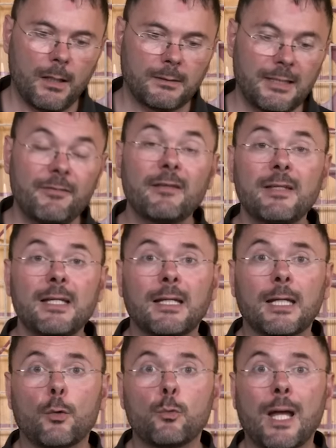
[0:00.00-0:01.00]
deve
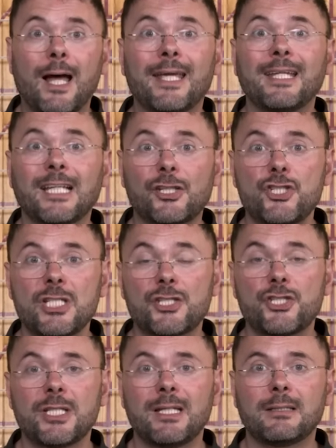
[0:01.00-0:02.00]
avere una energia
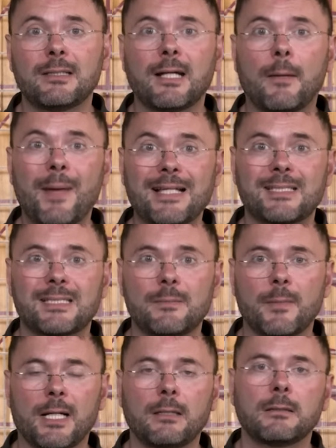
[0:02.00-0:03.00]
cinetica
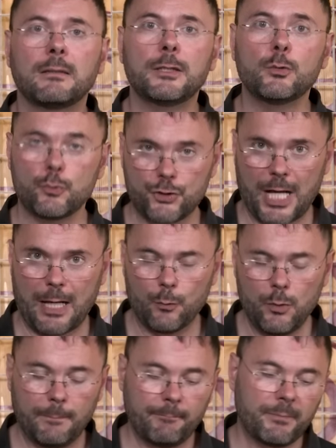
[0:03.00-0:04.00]
massima di 1
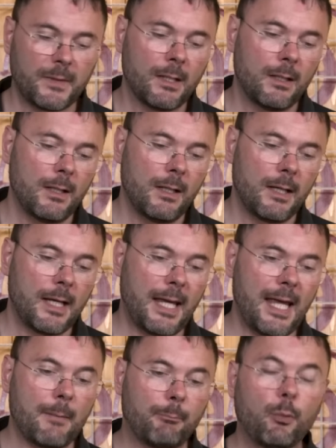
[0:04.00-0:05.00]
joule
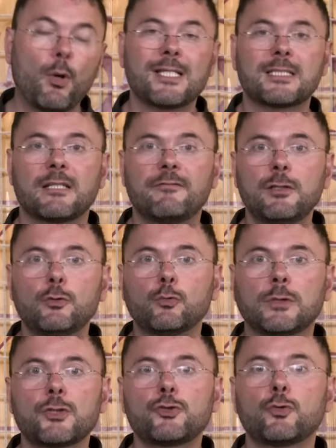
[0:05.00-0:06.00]
e può essere
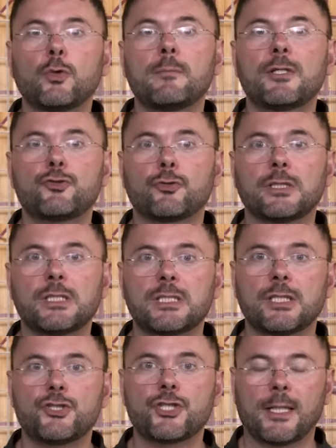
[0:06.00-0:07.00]
venduta solo ai maggiori di
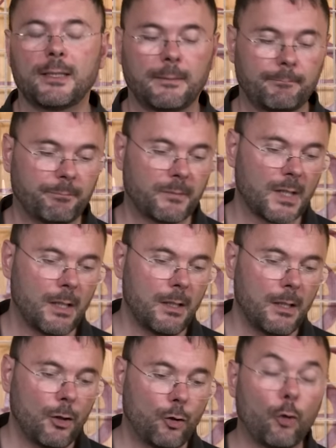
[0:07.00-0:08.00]
16 anni.
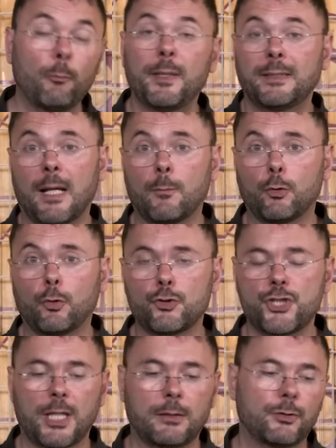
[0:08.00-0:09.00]
Completiamo il
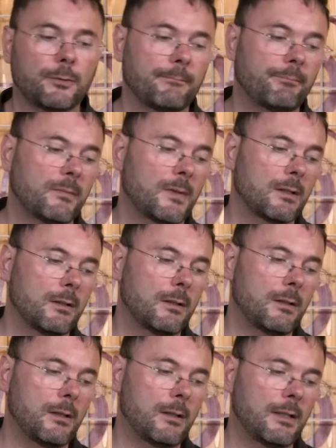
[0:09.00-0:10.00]
concetto.
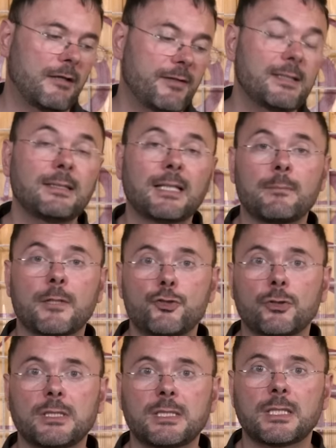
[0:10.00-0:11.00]
Eh, la vendita ai
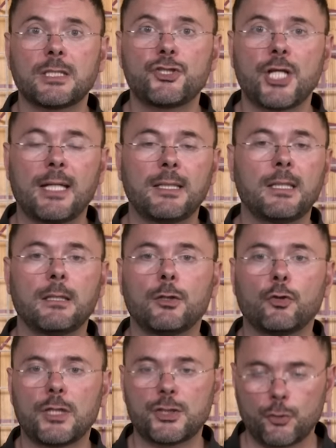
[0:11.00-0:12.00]
maggiori di 16 anni
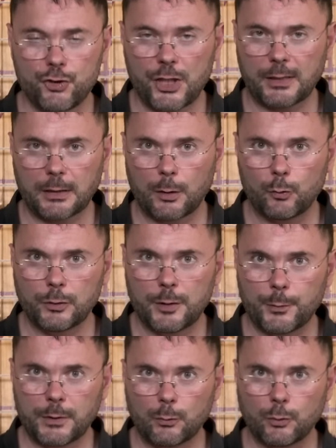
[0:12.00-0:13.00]
non è soggetta ad alcun
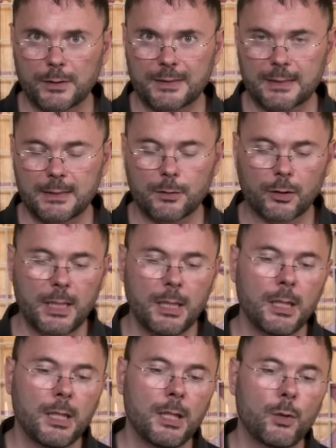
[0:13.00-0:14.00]
tipo di autorizzazione,
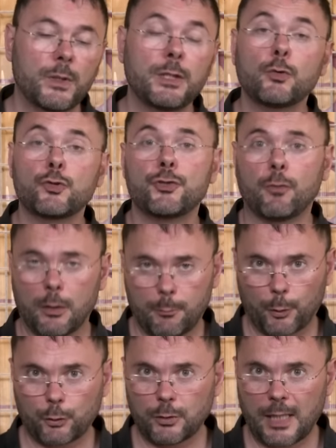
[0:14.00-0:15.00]
quindi non ci vuole il
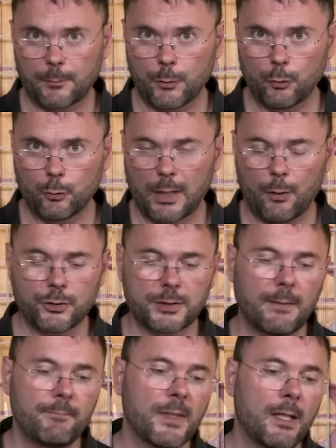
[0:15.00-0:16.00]
porto d'armi o nulla
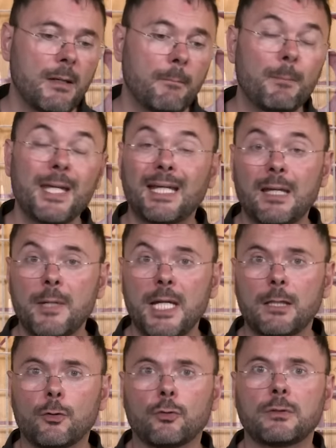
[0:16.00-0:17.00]
osta, men che
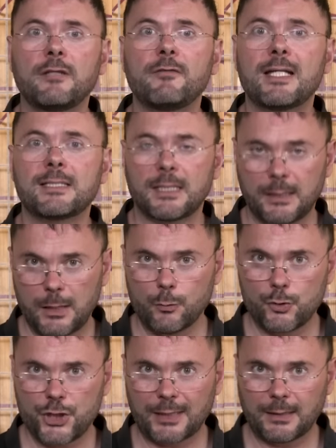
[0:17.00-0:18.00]
meno deve essere
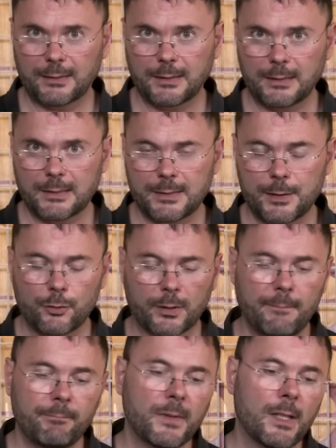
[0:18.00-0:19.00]
denunciata la
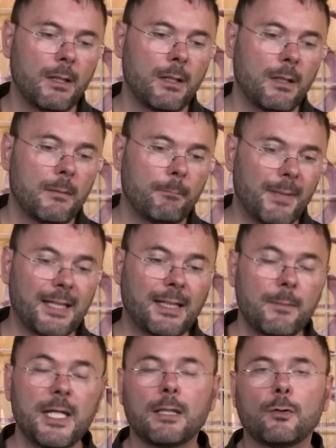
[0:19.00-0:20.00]
detenzione, men che
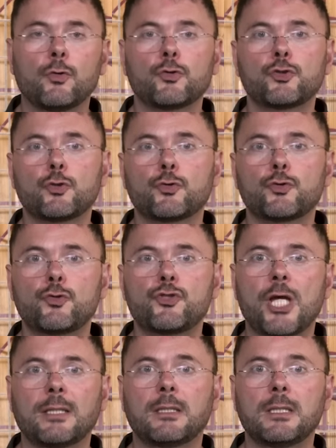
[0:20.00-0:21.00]
meno sono,
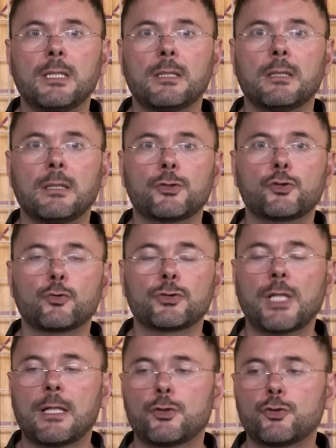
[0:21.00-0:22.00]
soggetti, eh, sono,
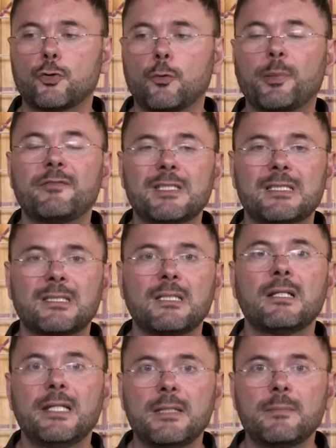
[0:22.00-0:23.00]
sono previsti
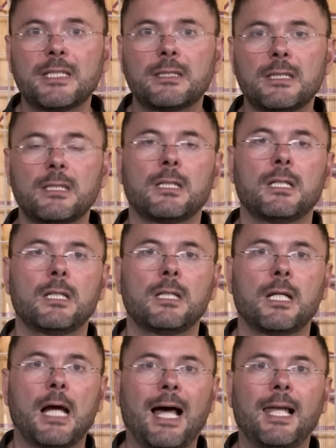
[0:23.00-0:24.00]
limiti
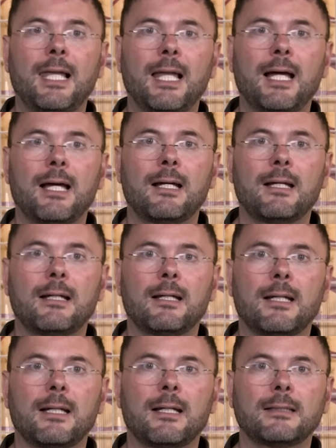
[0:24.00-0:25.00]

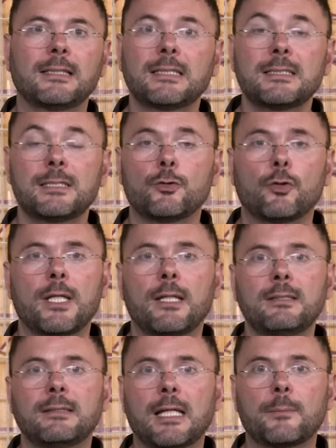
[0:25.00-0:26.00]
alla eh, detenzione
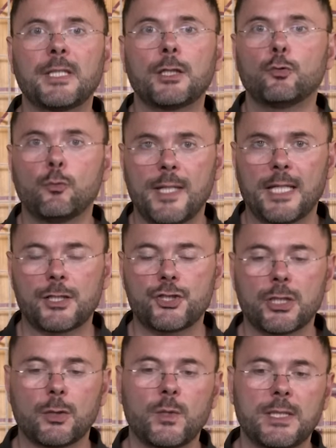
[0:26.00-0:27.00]
in termini
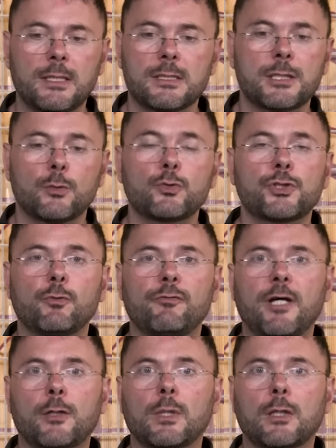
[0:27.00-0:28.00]
numerici. Quindi se uno si vuole
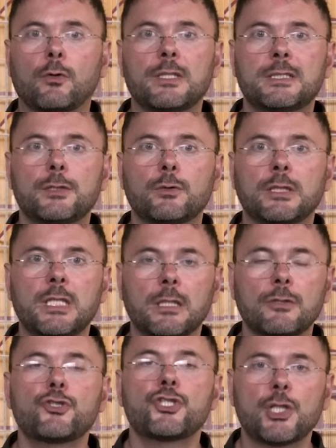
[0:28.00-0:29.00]
fare una collezione di
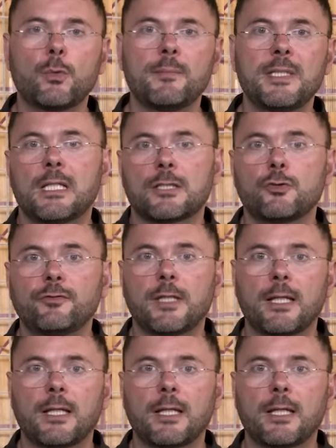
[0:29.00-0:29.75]
5.000 soft